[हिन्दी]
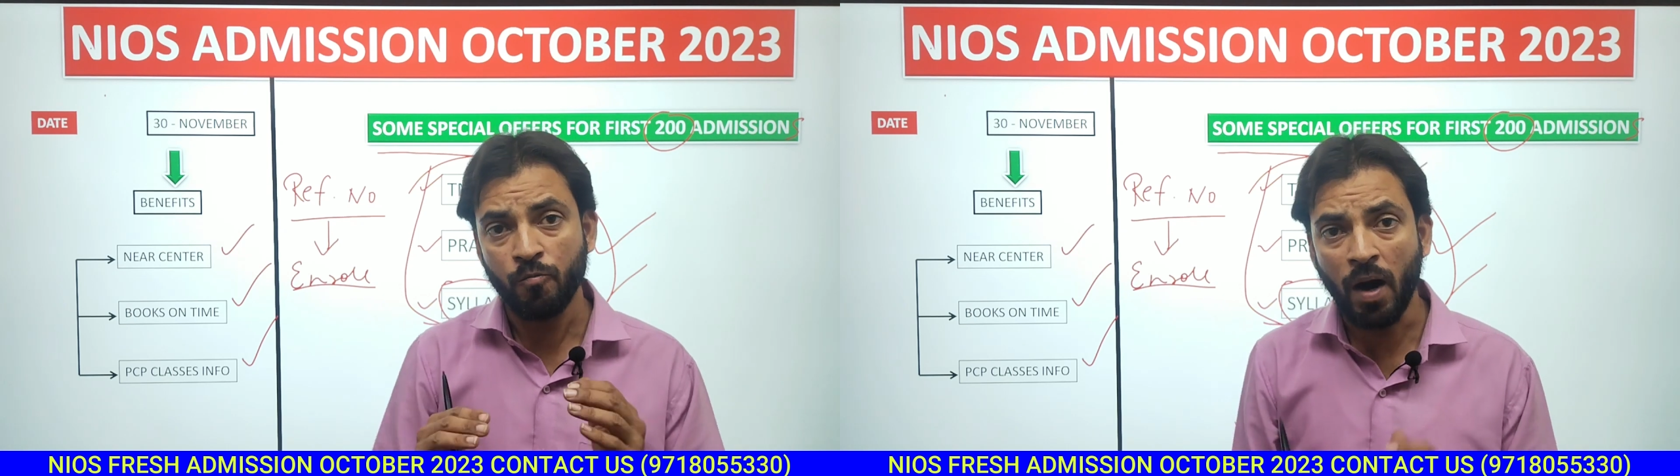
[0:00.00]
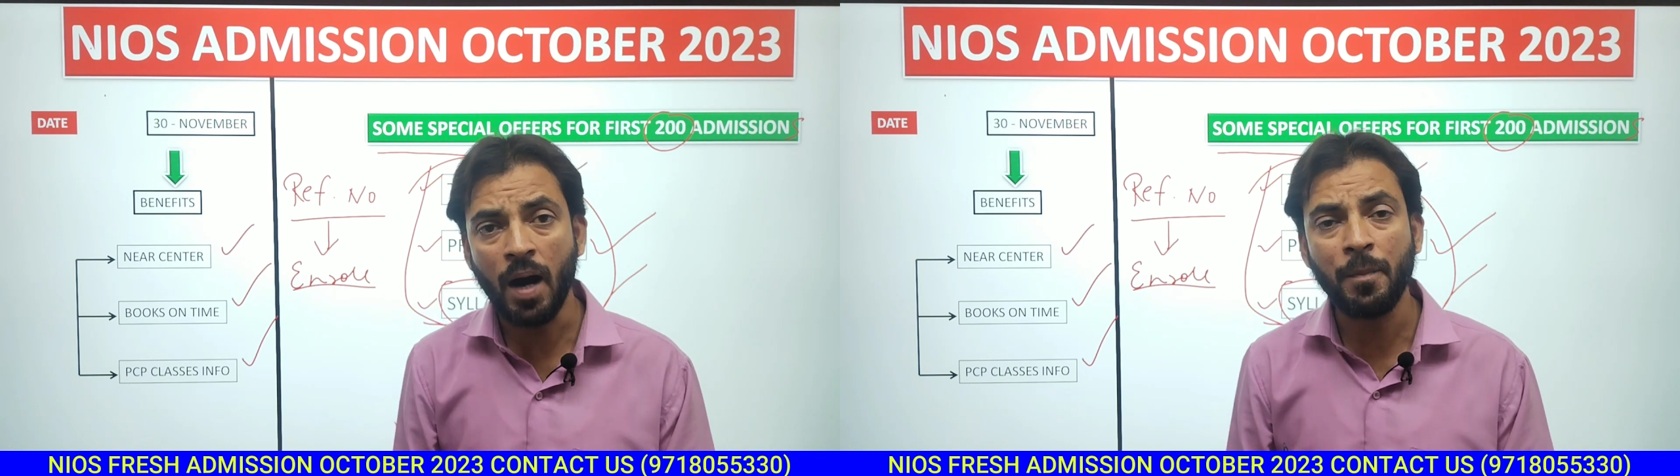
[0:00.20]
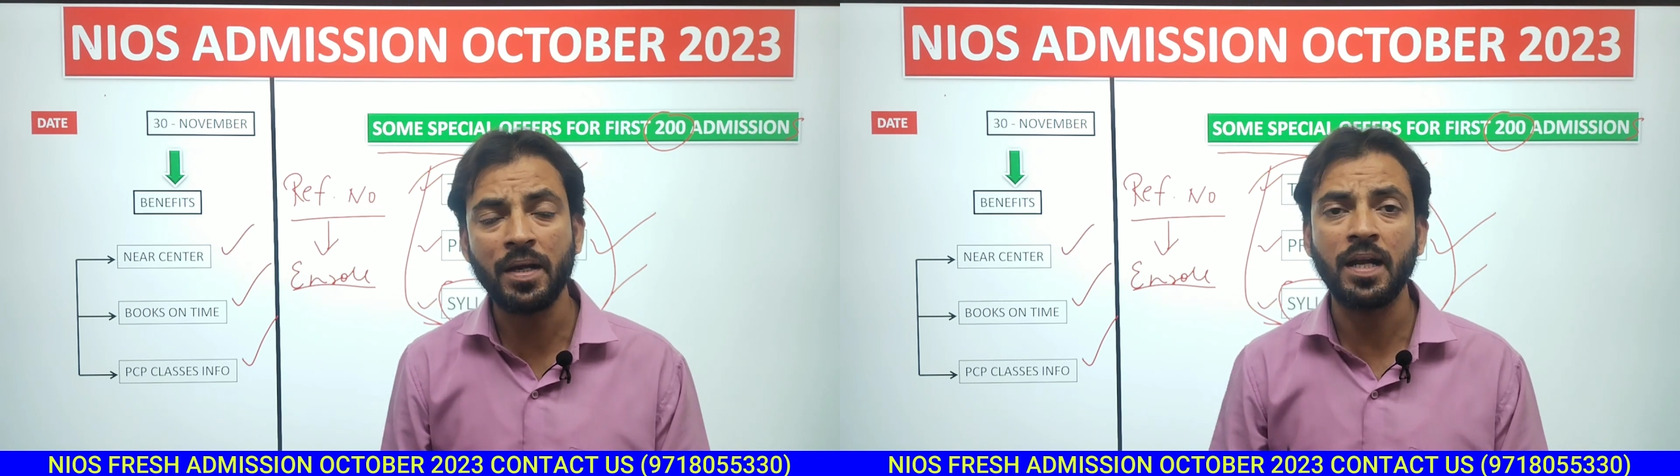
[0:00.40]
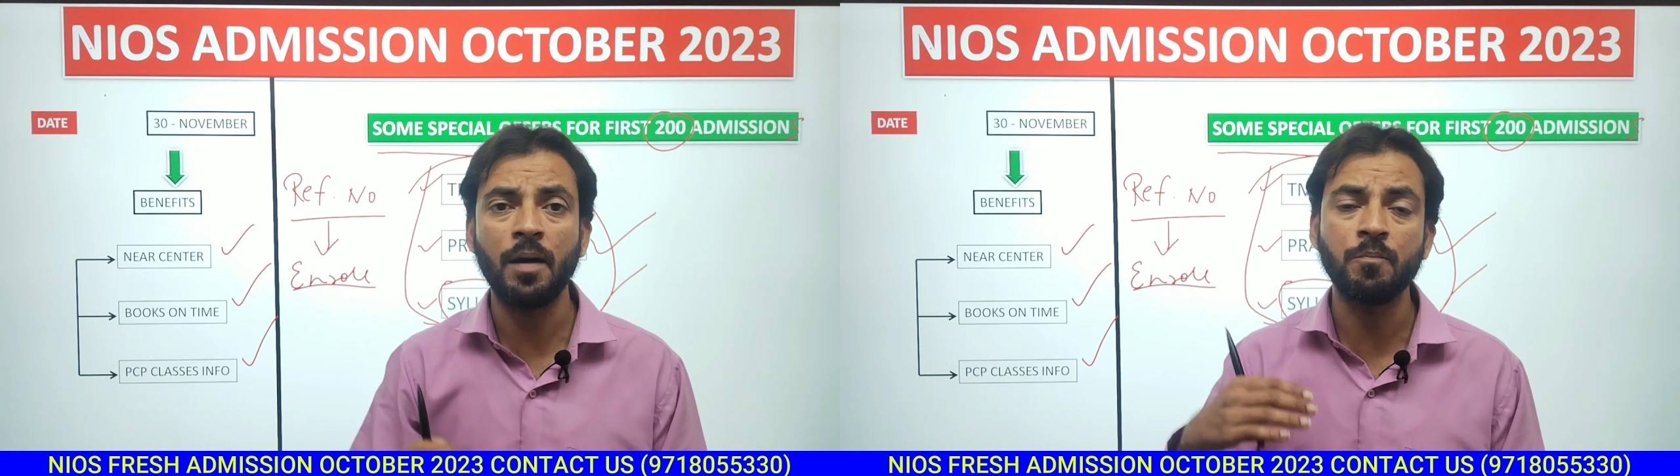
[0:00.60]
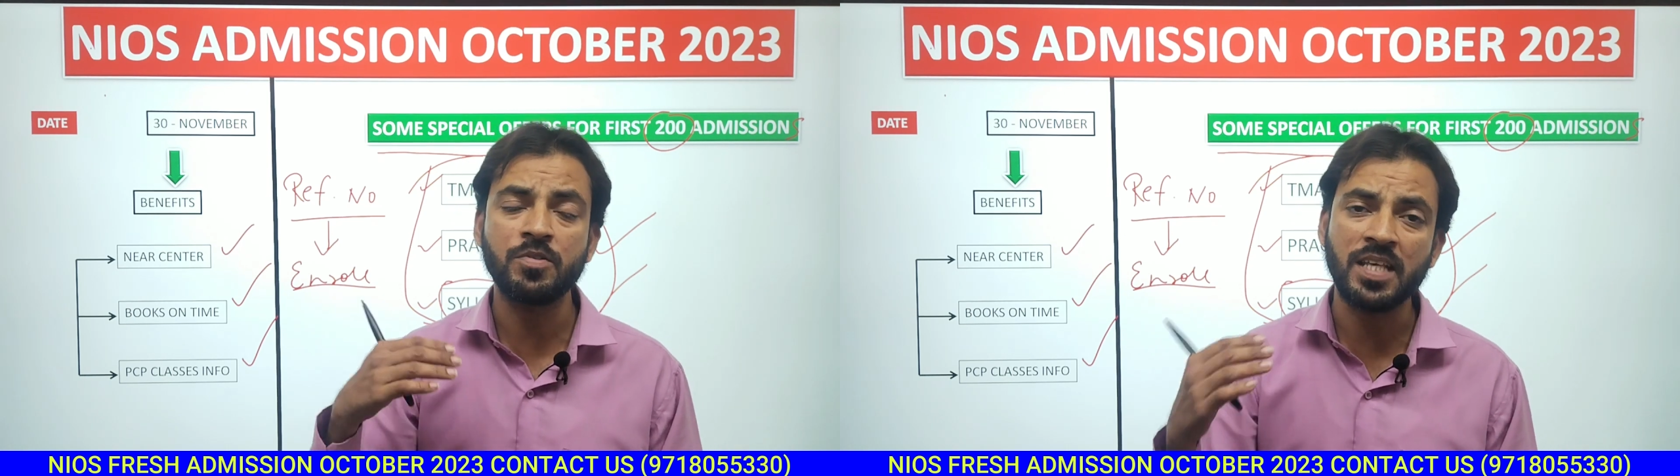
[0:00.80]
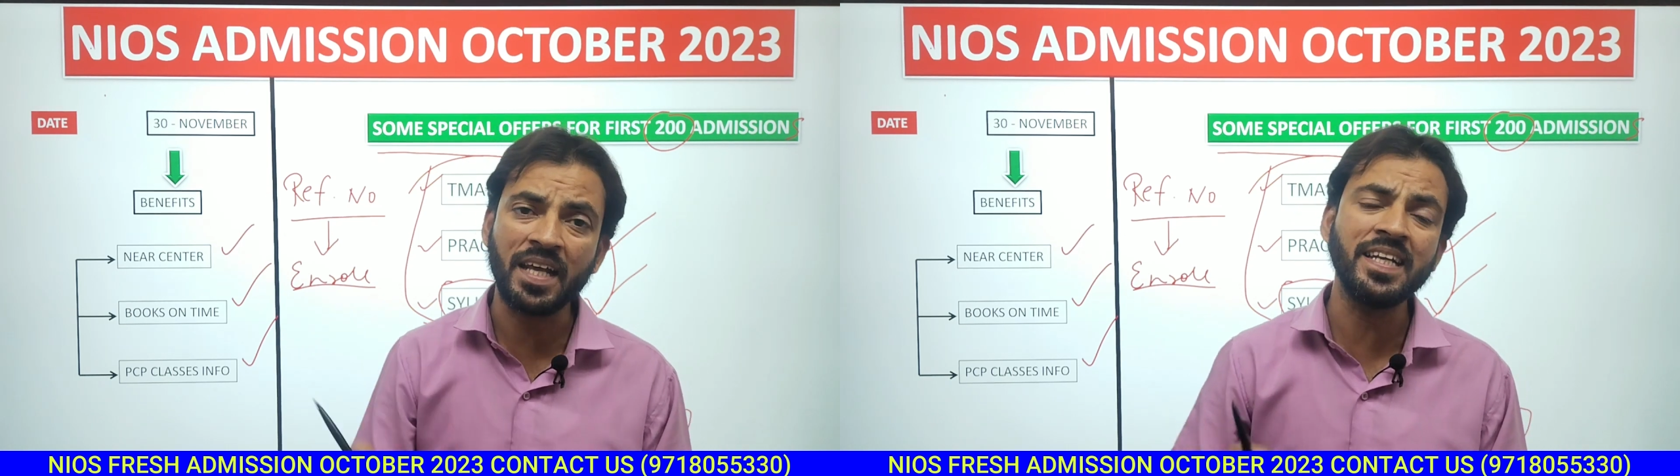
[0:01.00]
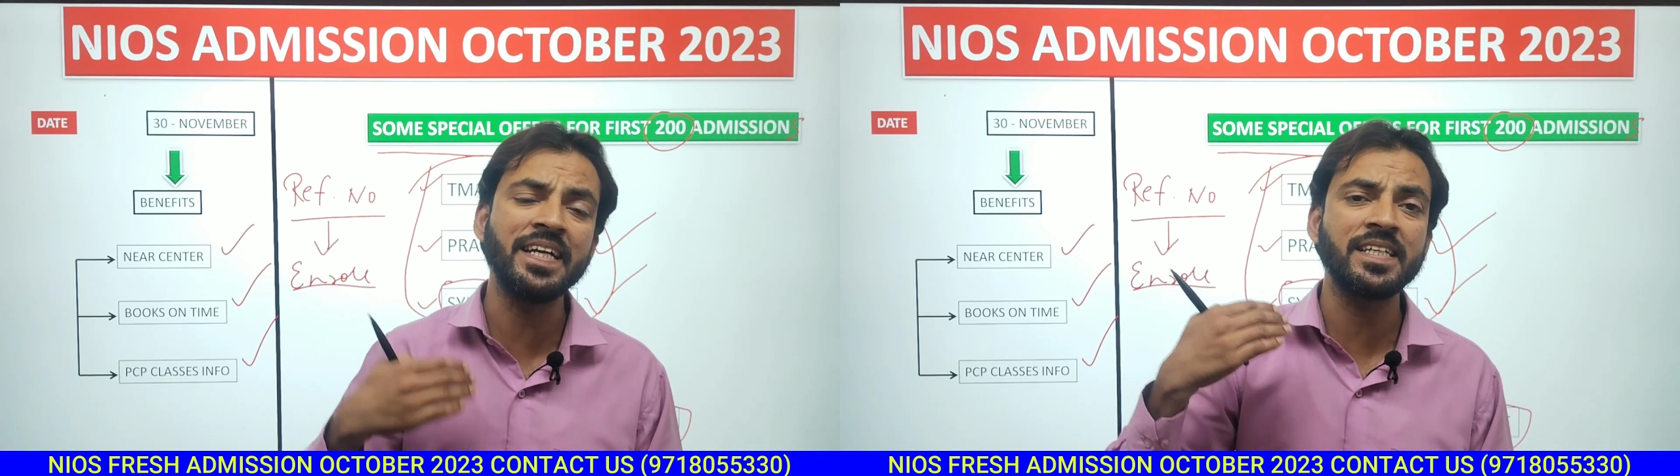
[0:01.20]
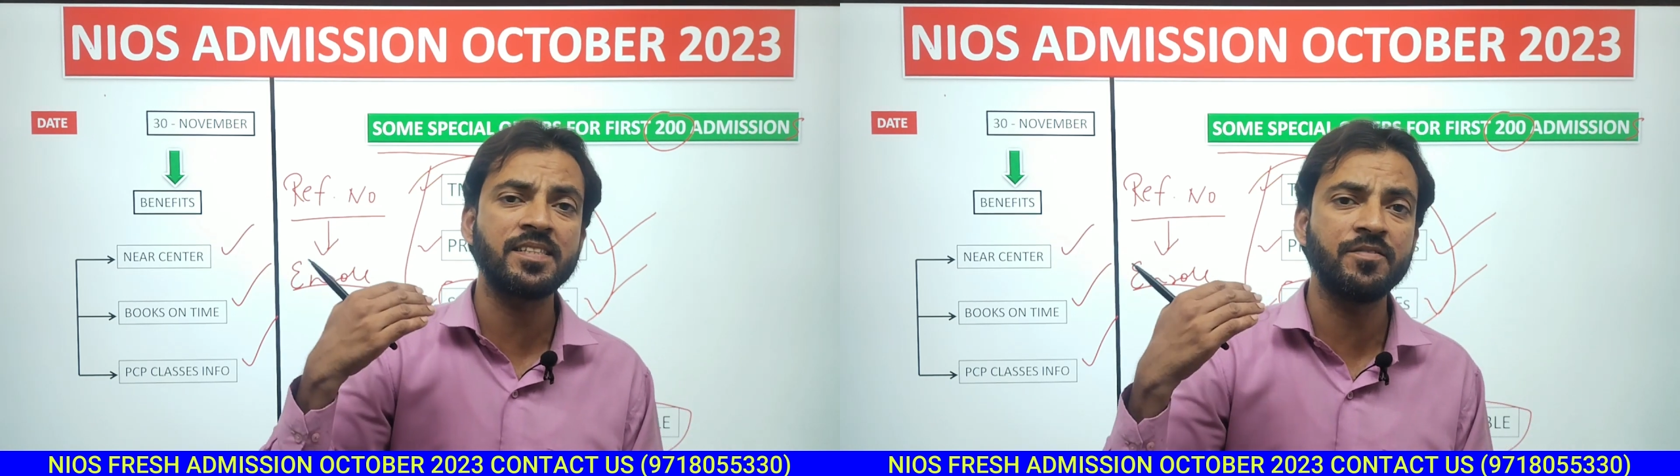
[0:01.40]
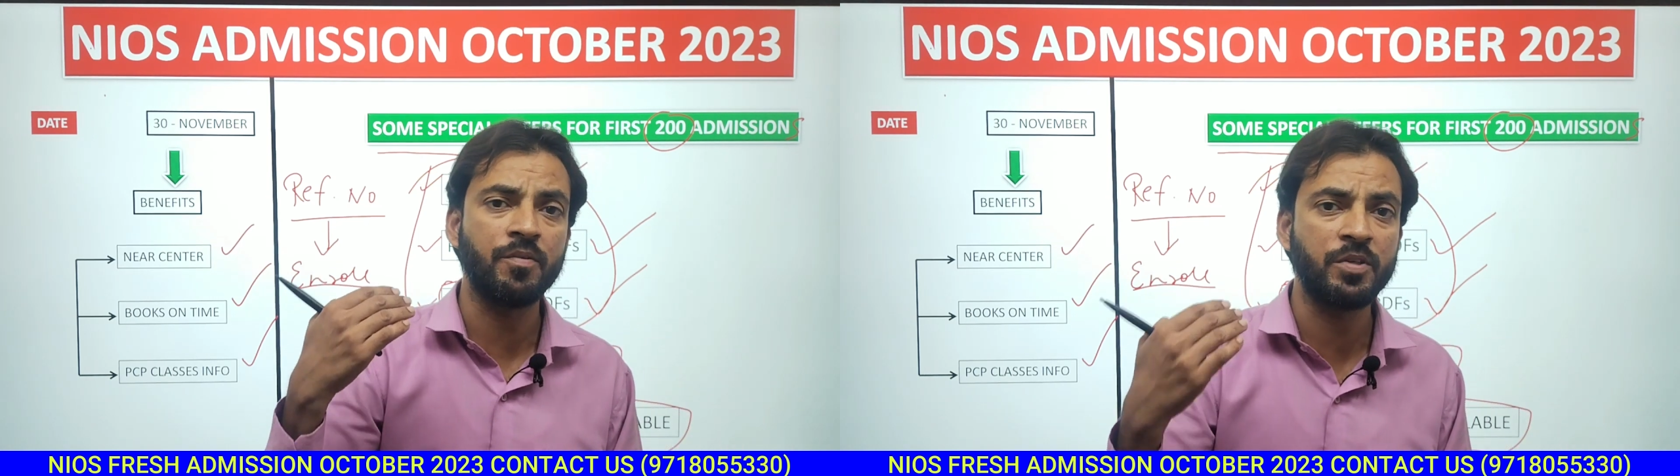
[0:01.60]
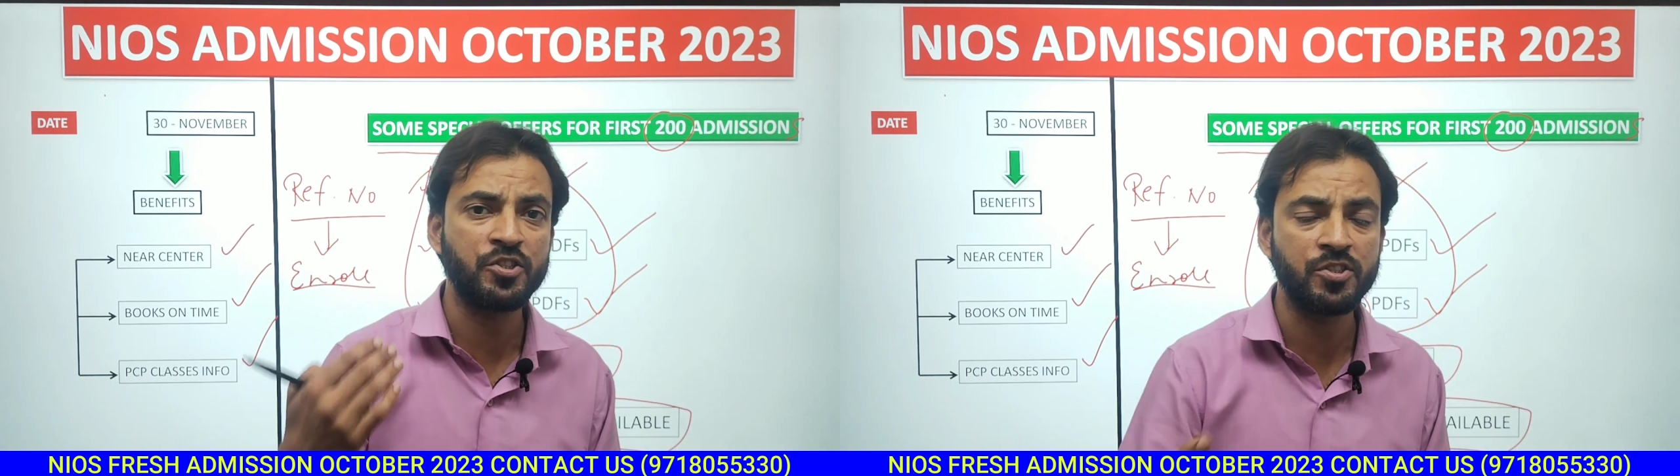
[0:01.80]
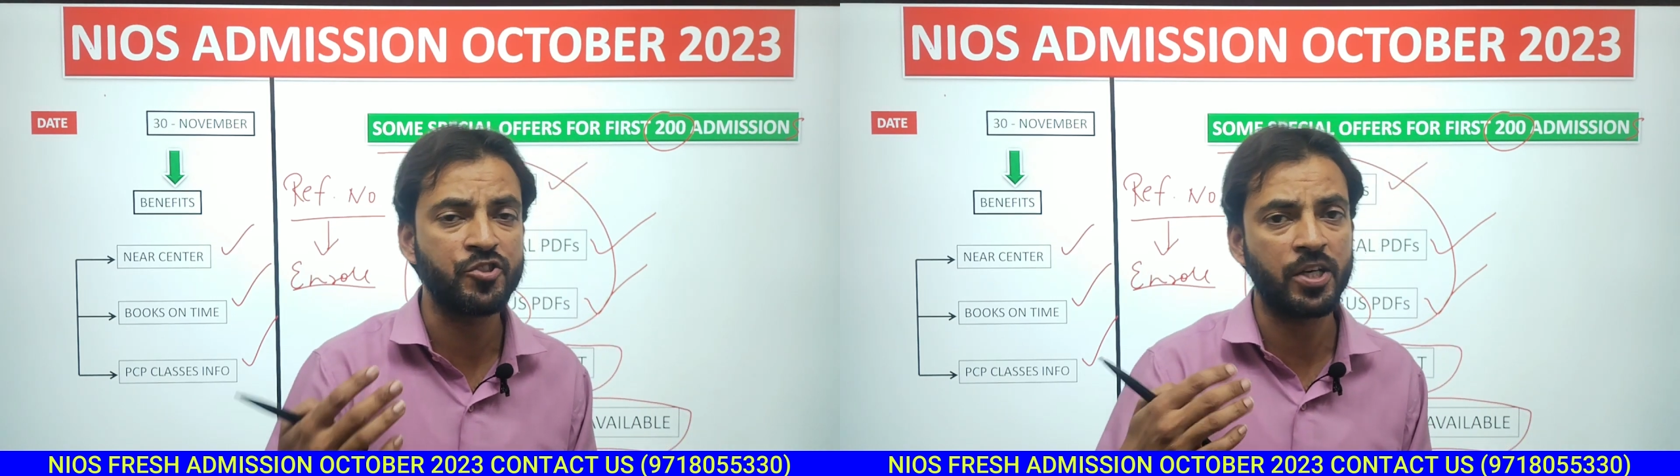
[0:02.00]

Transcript: वहां पर हम सारी लेटेस्ट इन्फॉर्मेशन